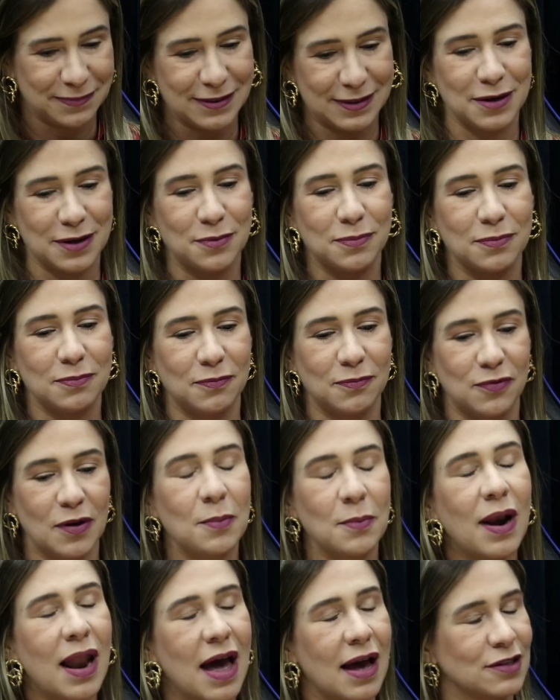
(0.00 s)
Então, uhum.
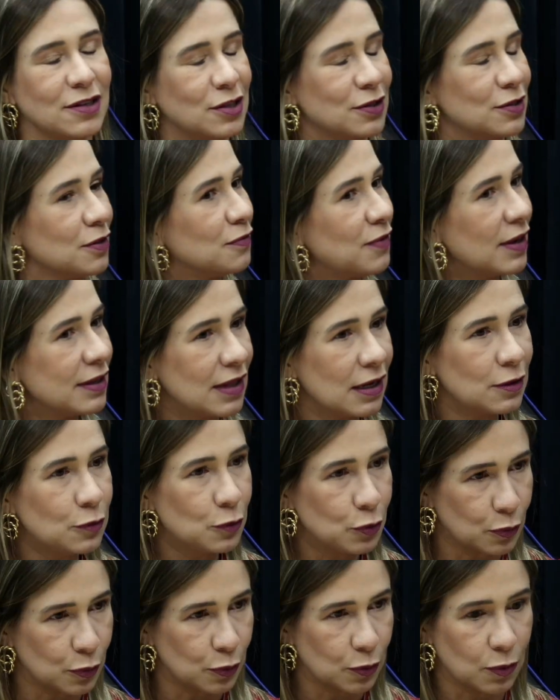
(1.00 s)
vamos lá, a gente não vai ter
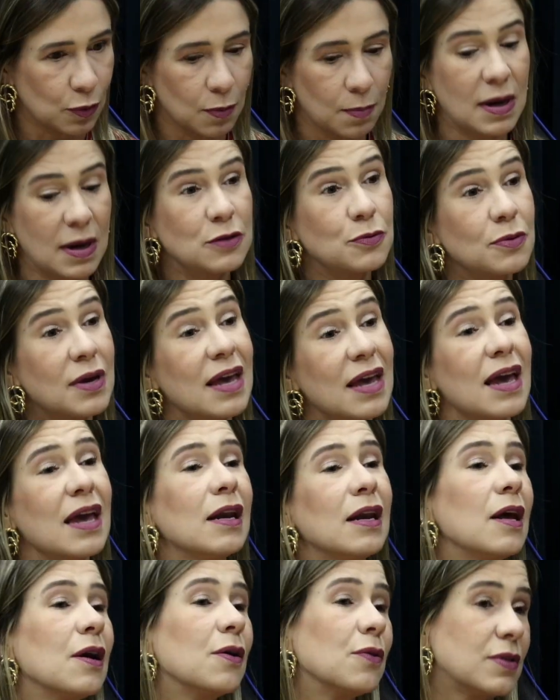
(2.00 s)
tudo. Mas o que, que é
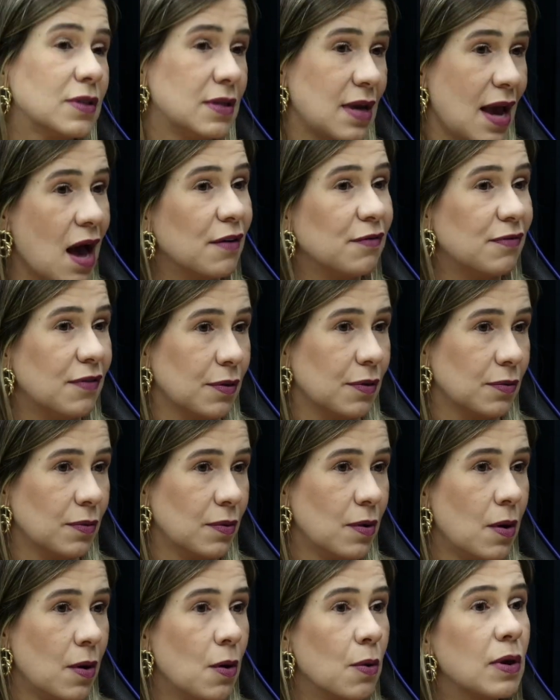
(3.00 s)
inegociável?
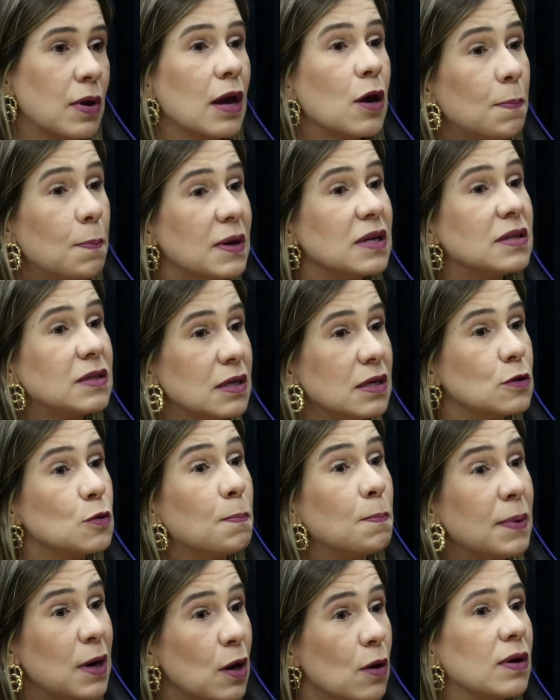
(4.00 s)
O que, que eu preciso
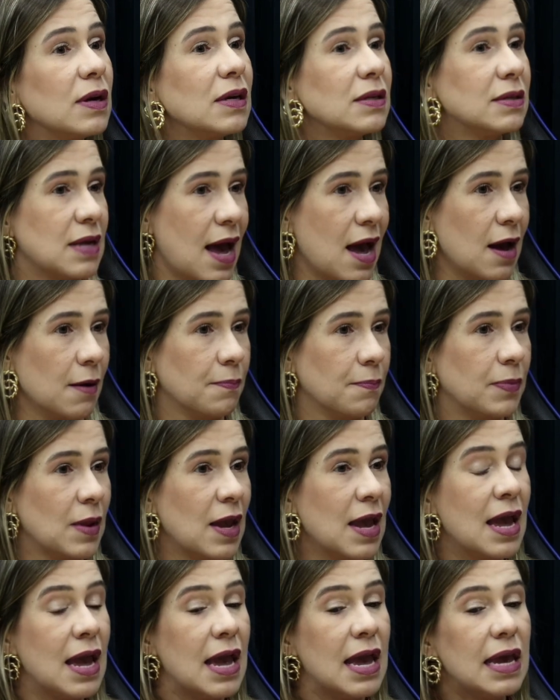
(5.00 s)
priorizar?
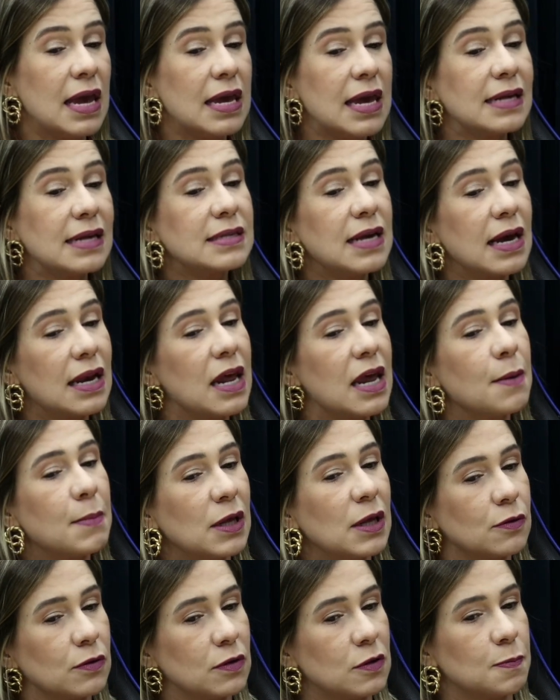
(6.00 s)
E esse
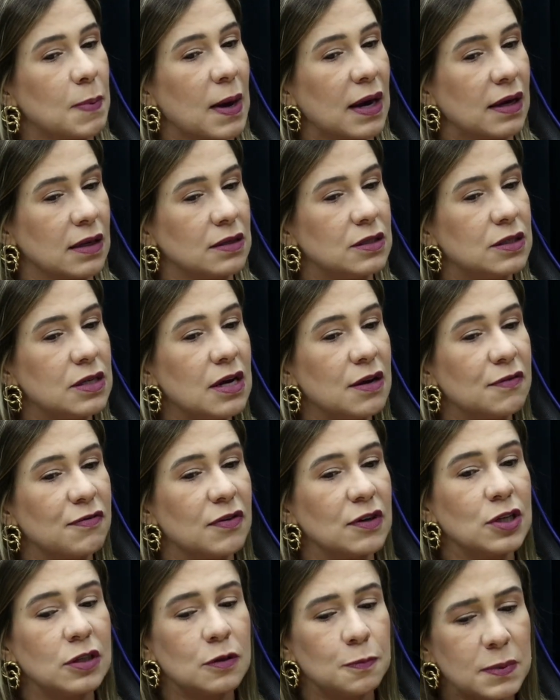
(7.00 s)
alinhamento de
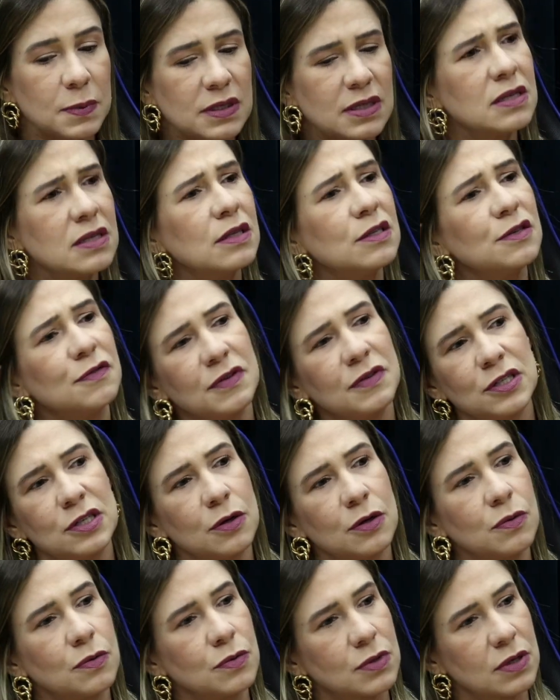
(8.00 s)
expectativa, a gente precisa
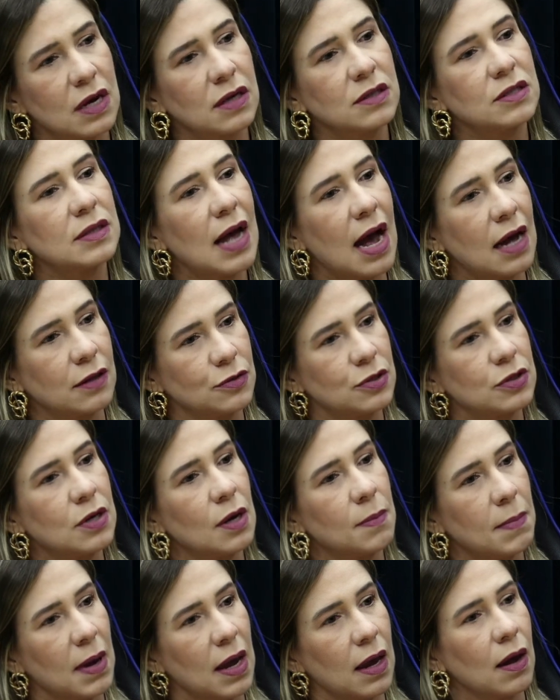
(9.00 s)
dividir com os candidatos
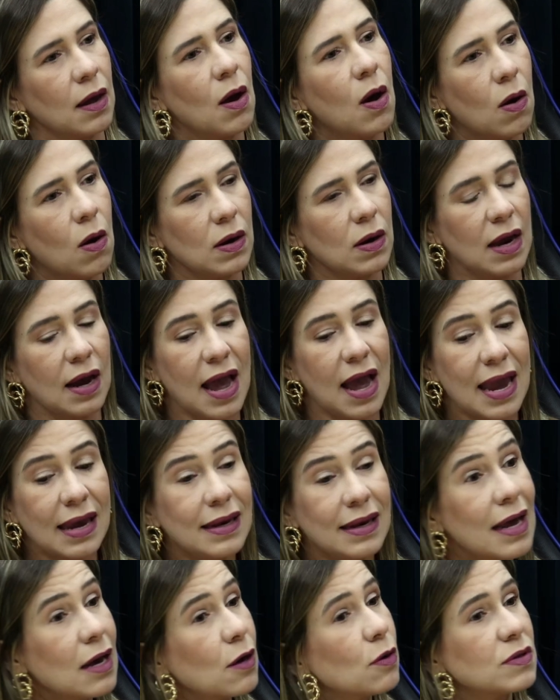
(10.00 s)
também. Sim. Olha, é
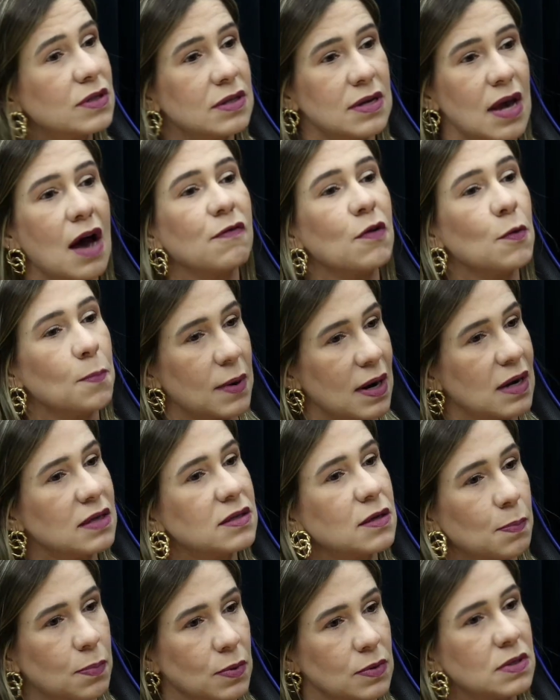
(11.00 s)
inegociável para
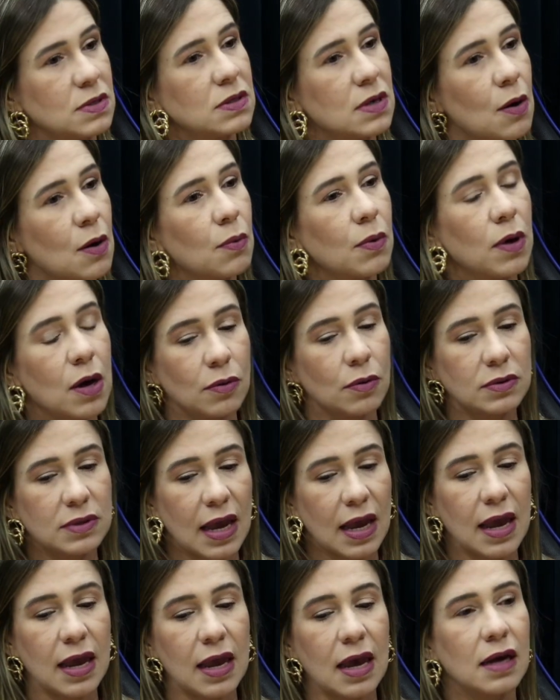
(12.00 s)
essa posição que eu
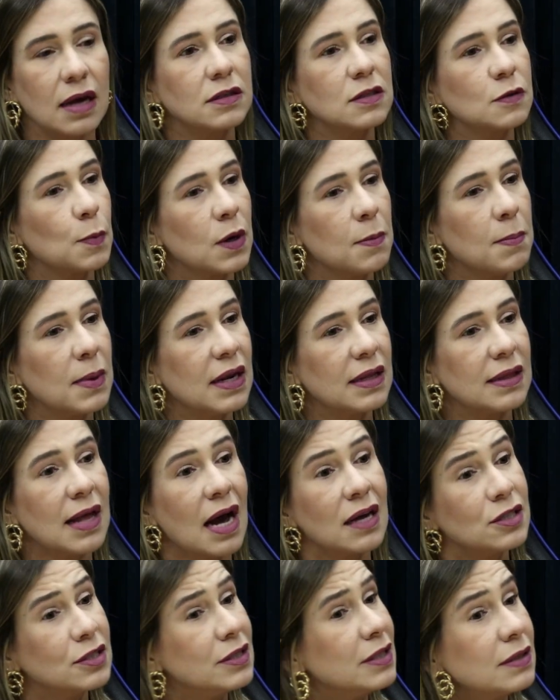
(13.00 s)
tenha
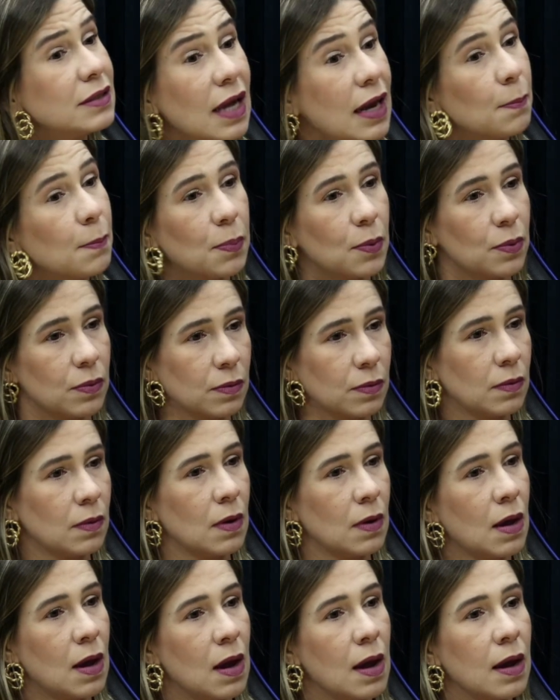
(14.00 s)
disponibilidade de tempo,
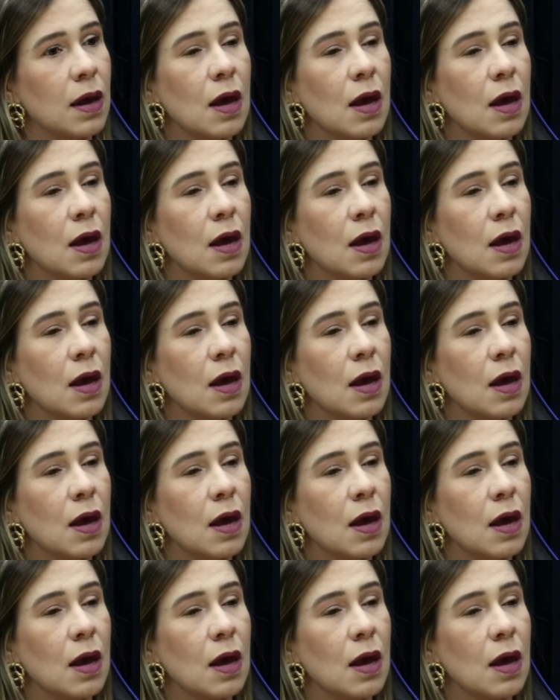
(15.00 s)
tá.